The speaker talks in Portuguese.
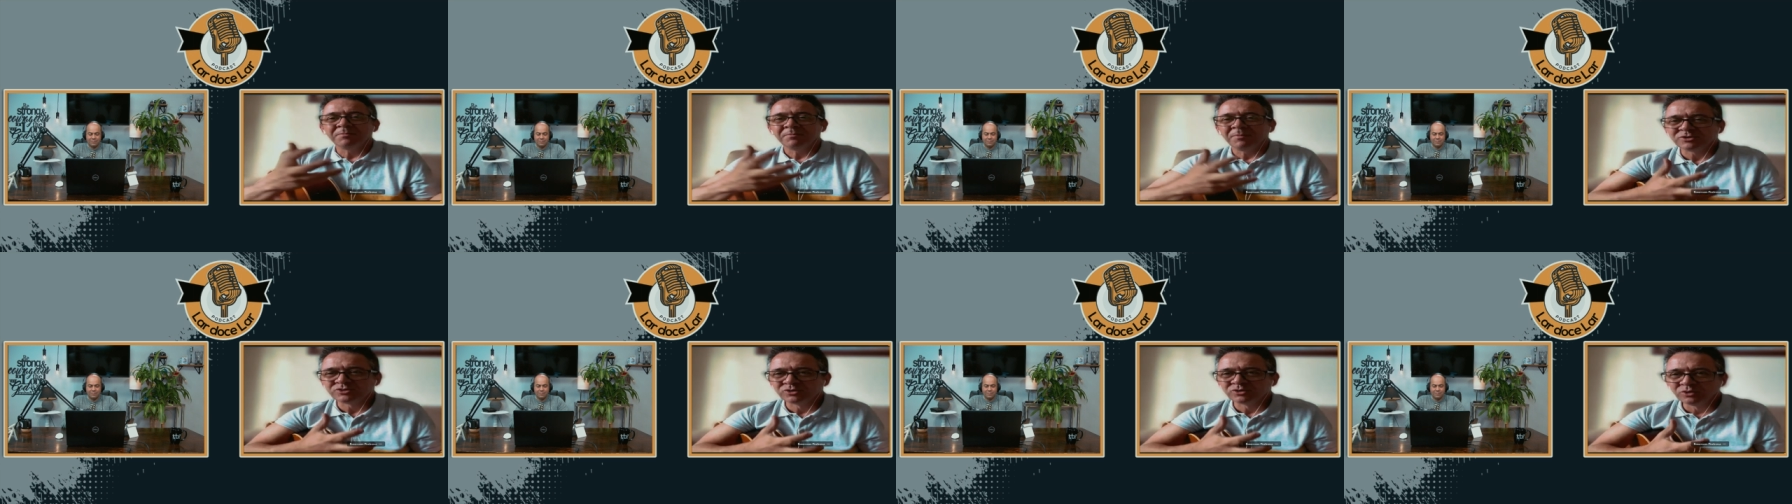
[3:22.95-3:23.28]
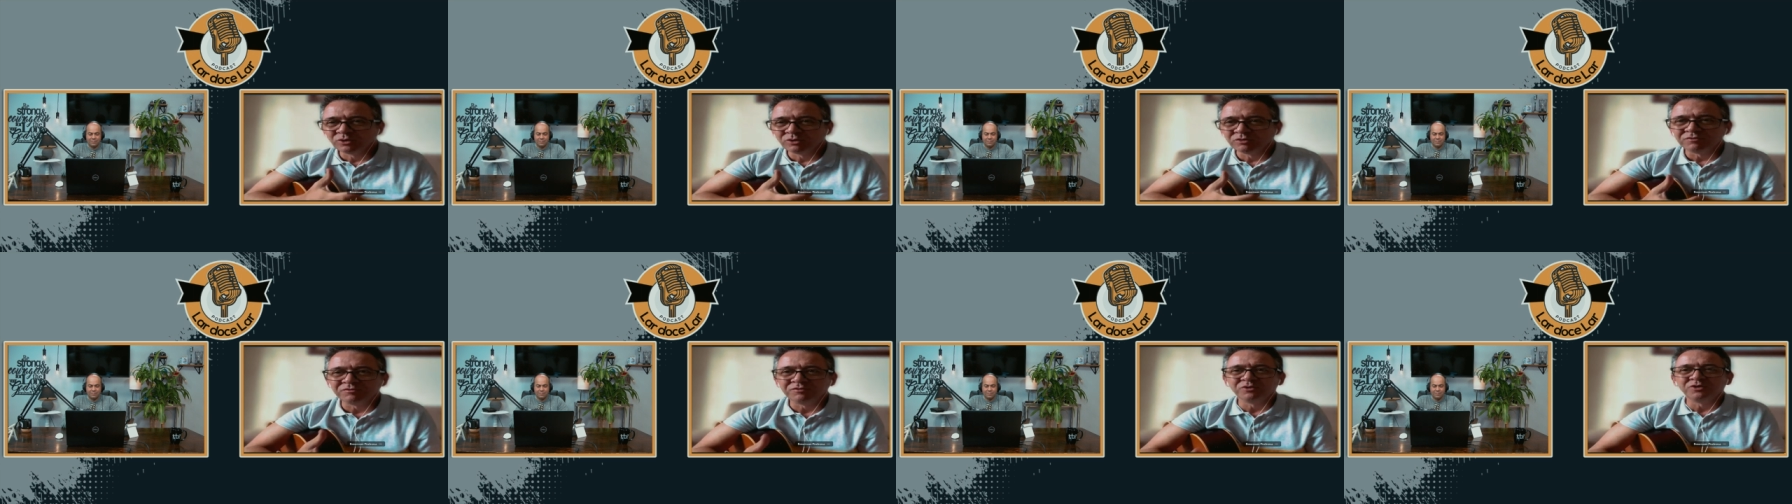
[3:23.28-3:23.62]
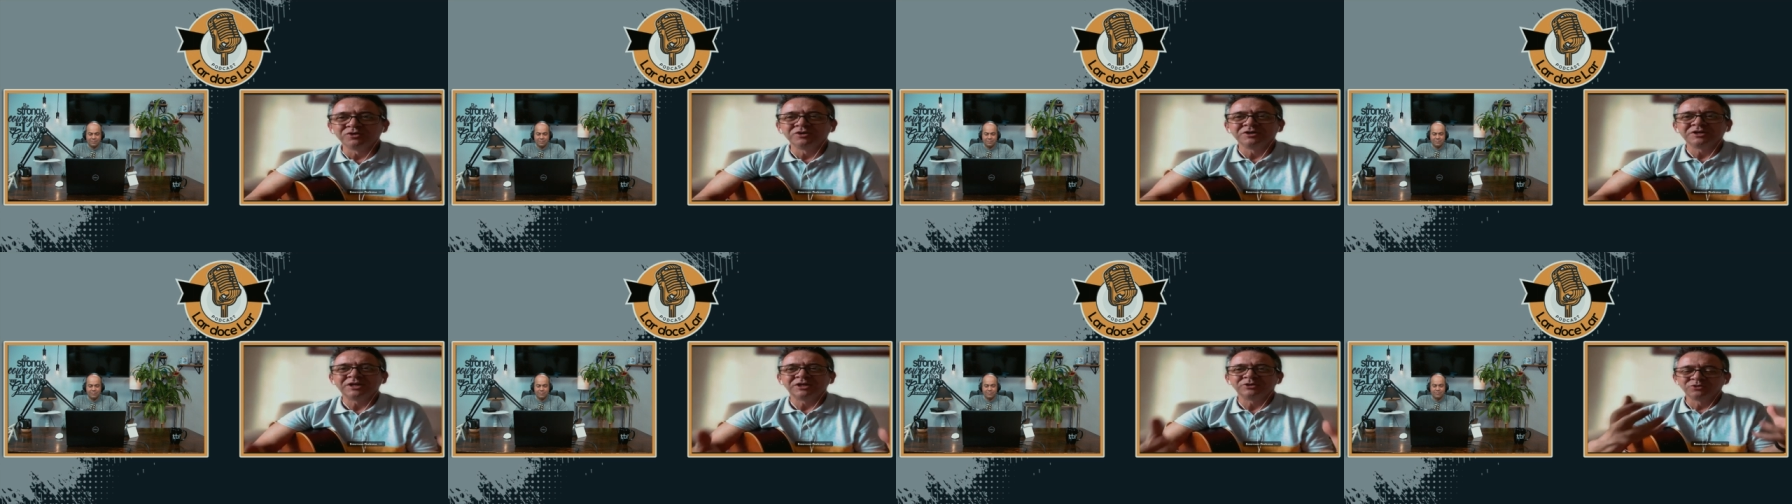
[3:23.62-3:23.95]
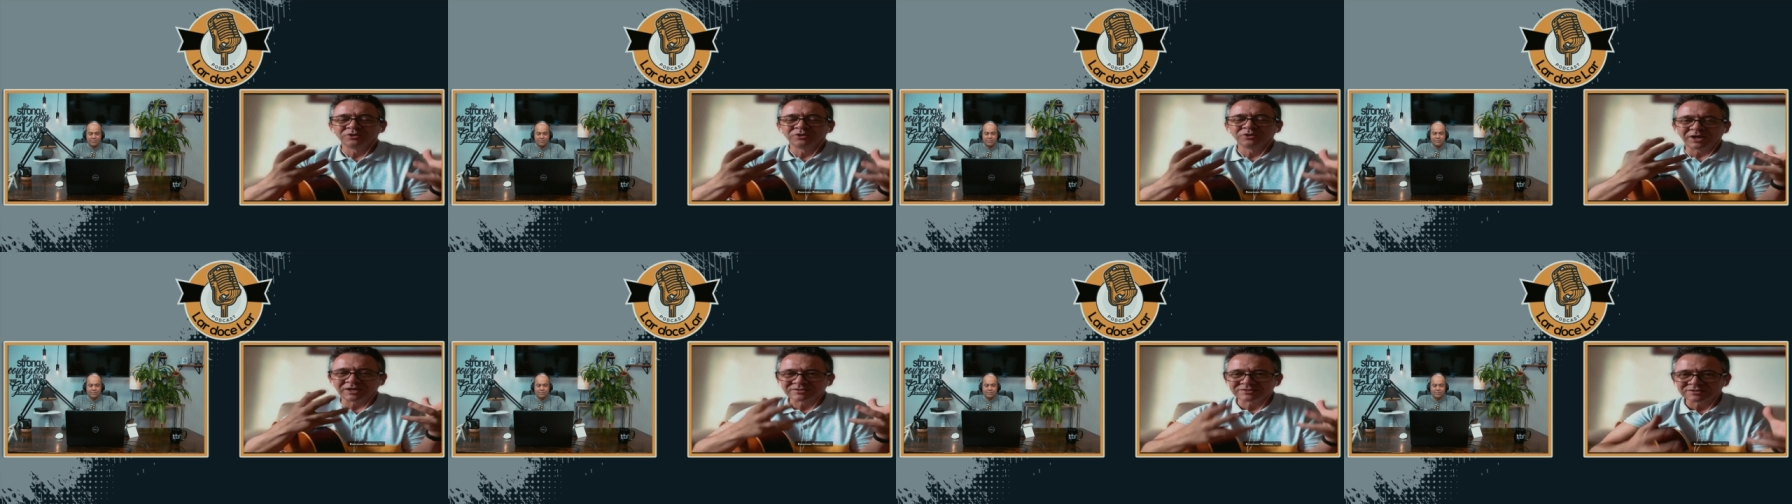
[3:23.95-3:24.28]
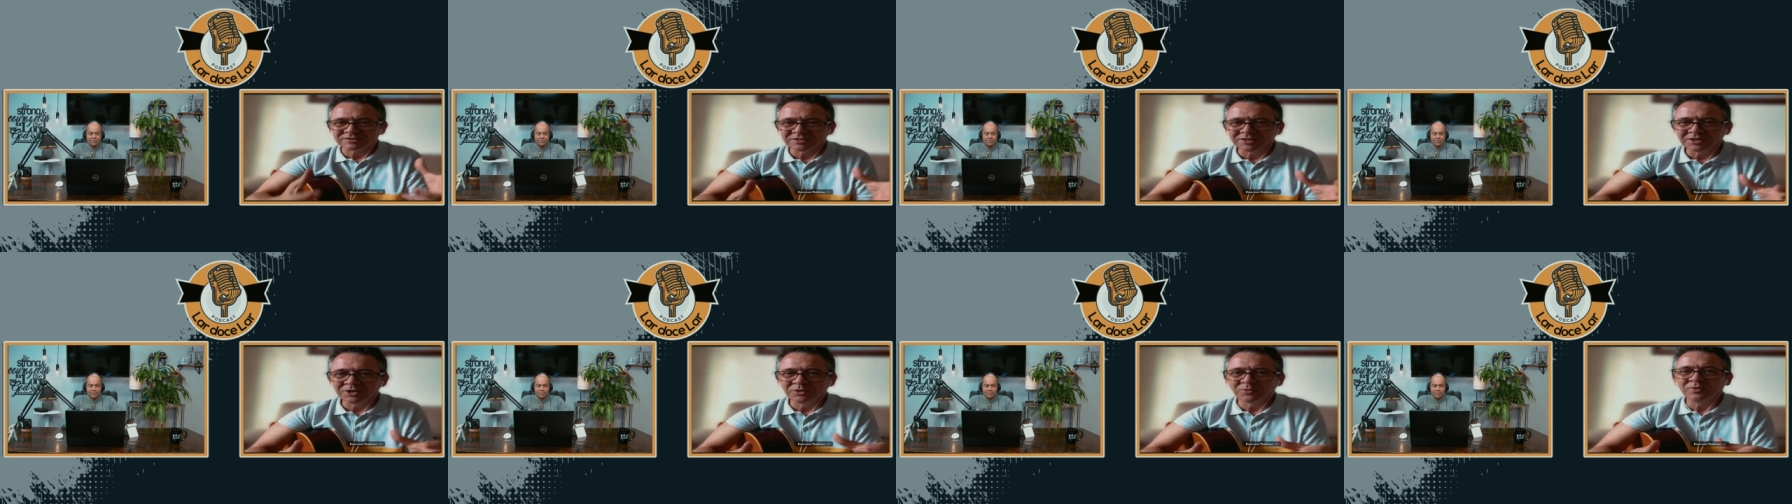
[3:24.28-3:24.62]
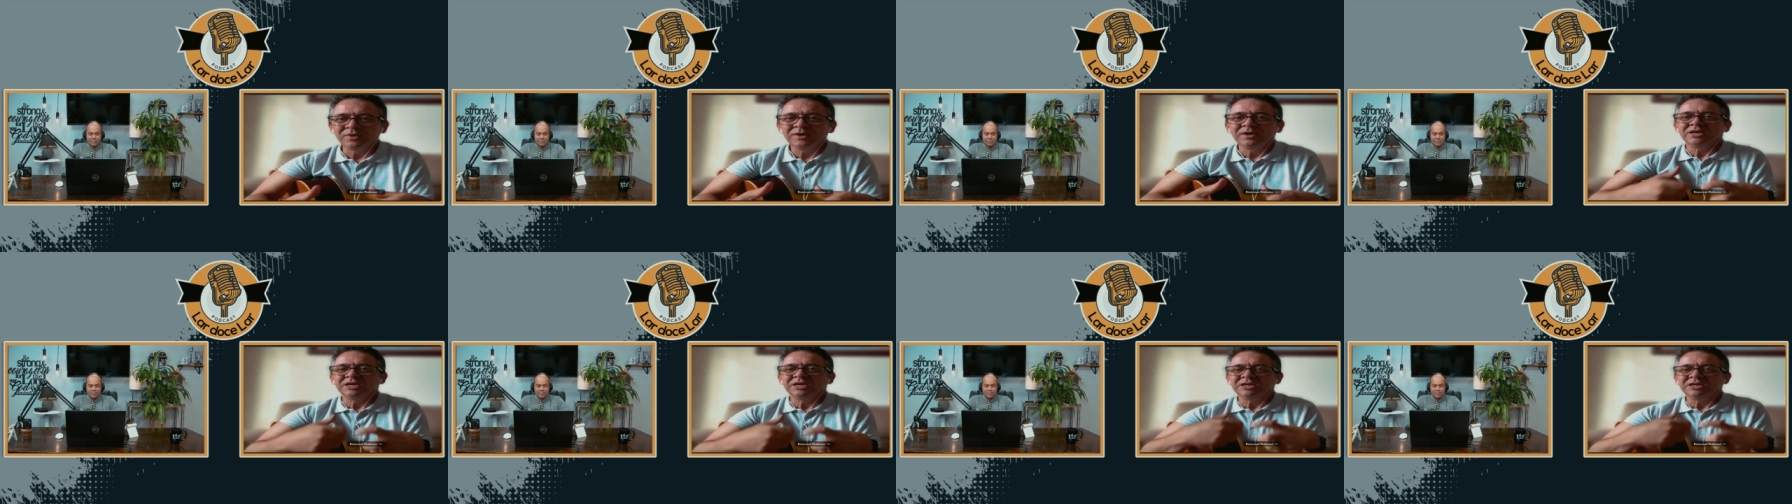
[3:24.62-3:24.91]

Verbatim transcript: mas o louvor e adoração